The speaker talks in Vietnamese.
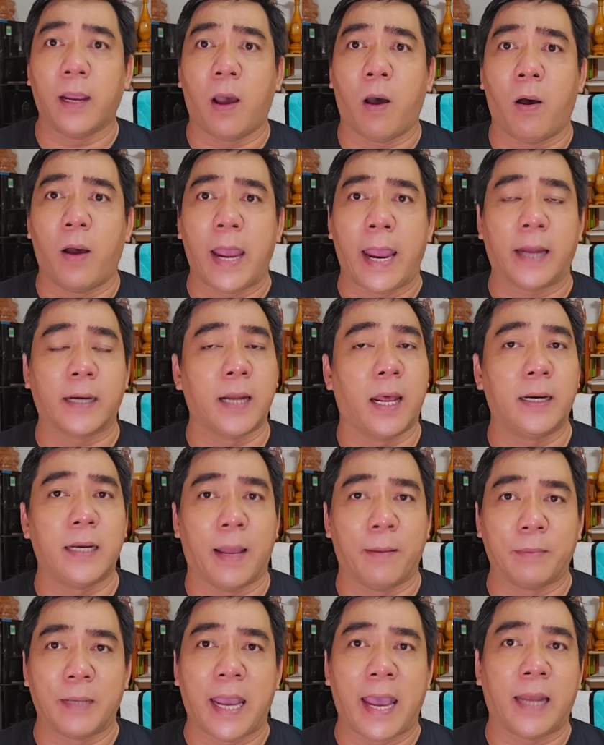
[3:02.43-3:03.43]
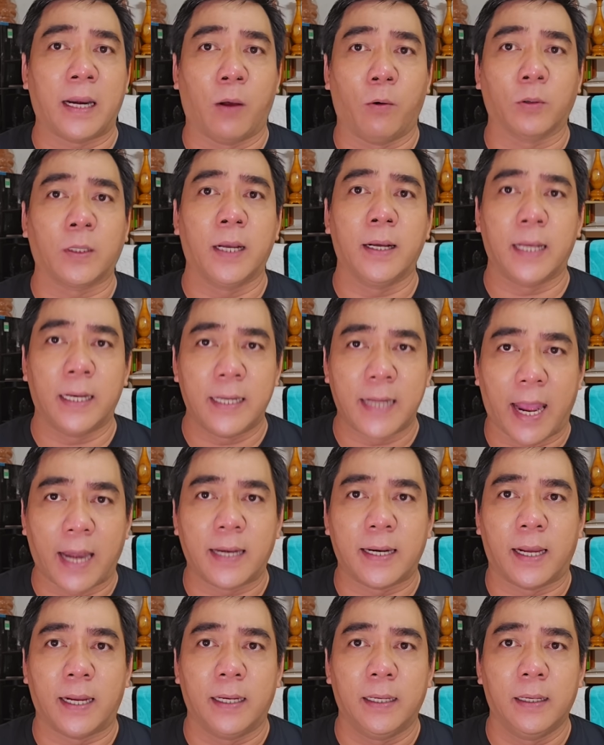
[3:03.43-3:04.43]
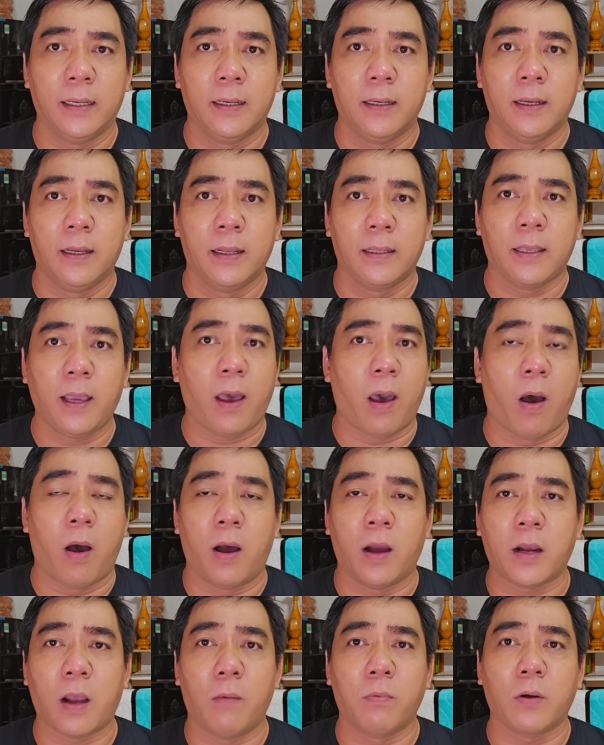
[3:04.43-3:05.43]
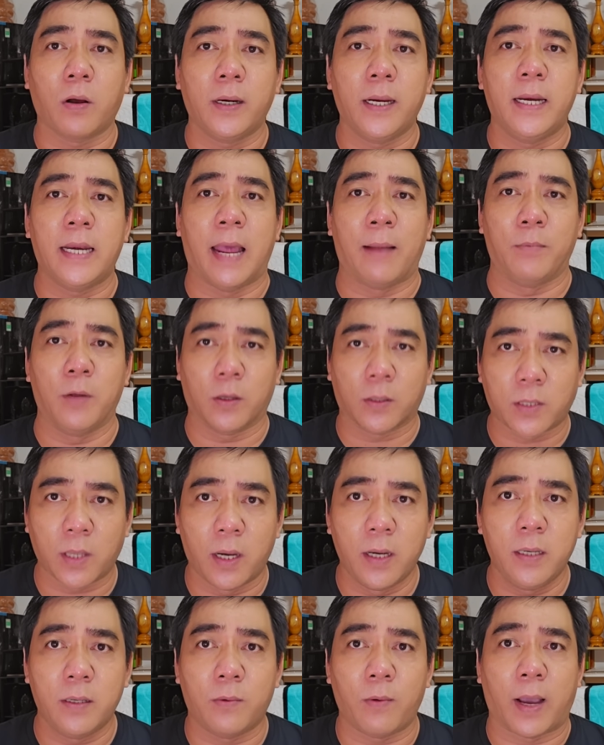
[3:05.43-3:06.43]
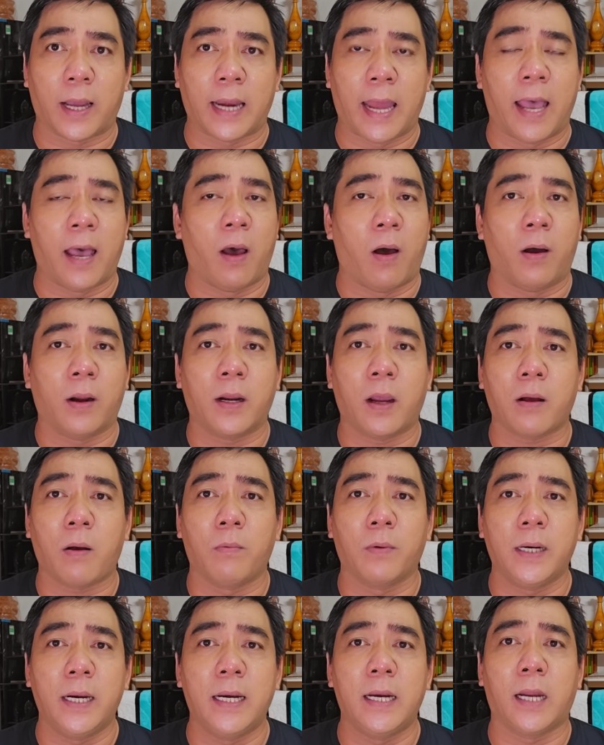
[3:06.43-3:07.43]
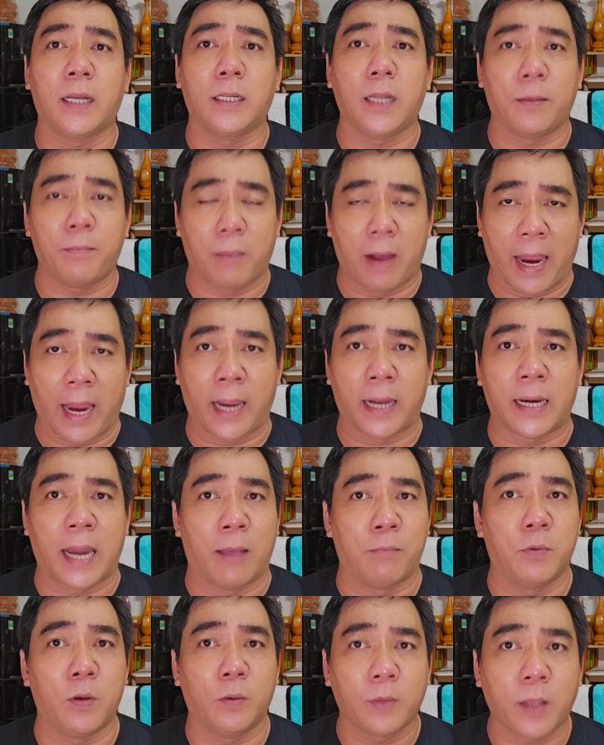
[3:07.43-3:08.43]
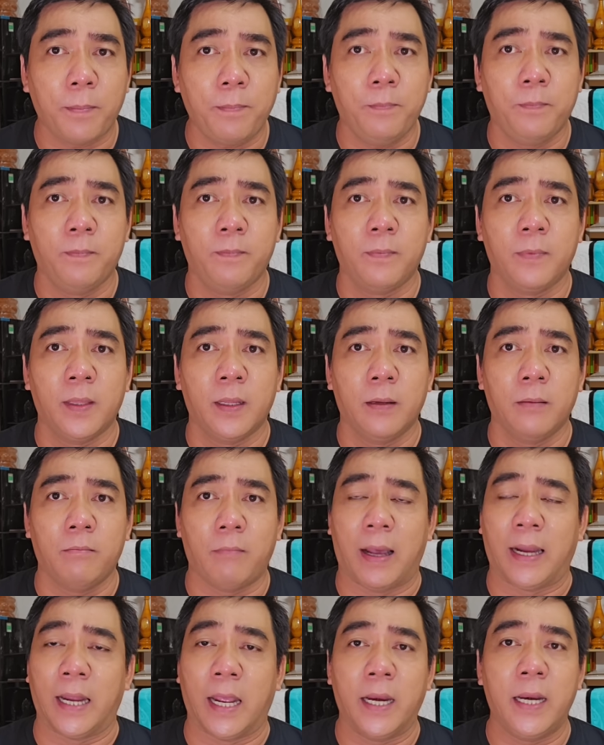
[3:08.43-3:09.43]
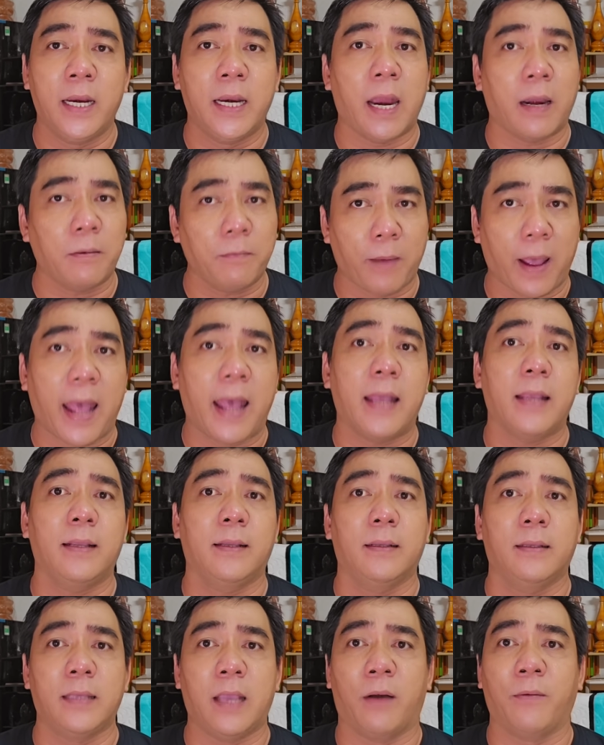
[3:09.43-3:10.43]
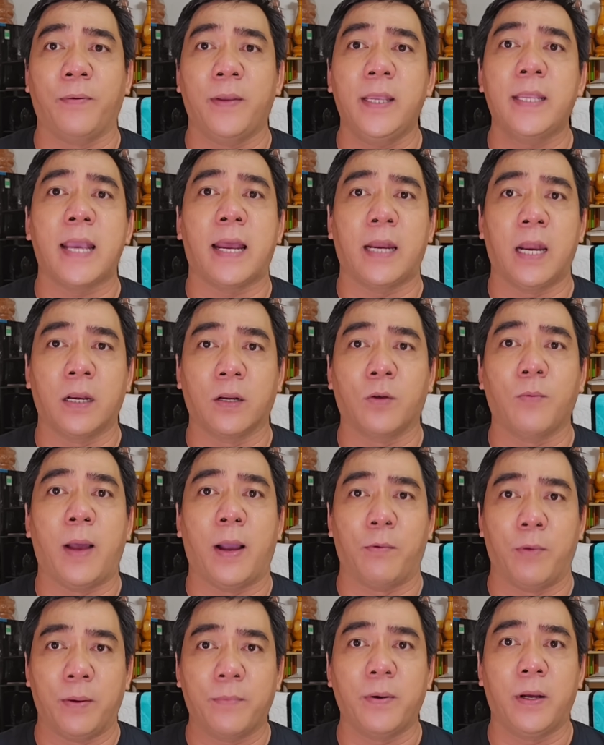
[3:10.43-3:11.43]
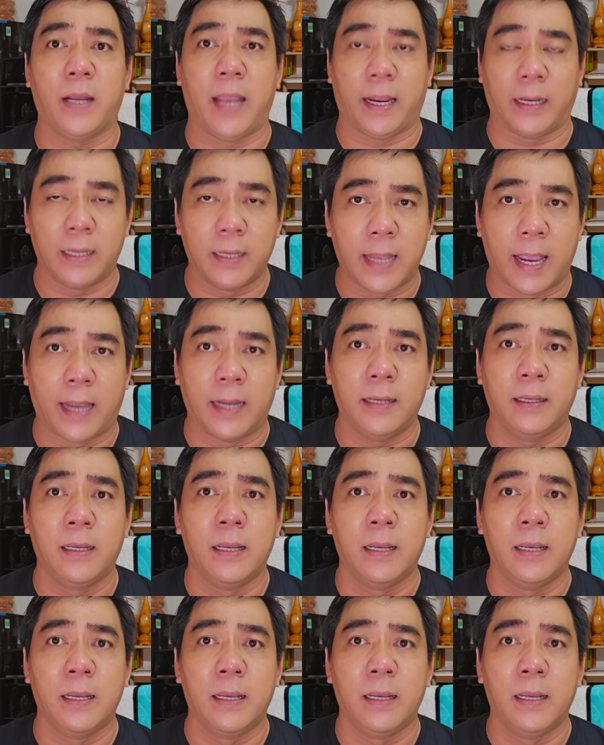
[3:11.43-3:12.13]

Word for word: họ ăn nên làm ra đầu tư kinh doanh này chứ họ không có đi làm luật sư hoặc là họ không có đi lên trên mạng làm youtube mà để đi đánh phá vào phía gia đình của bà Nguyễn Phương Hằng như vậy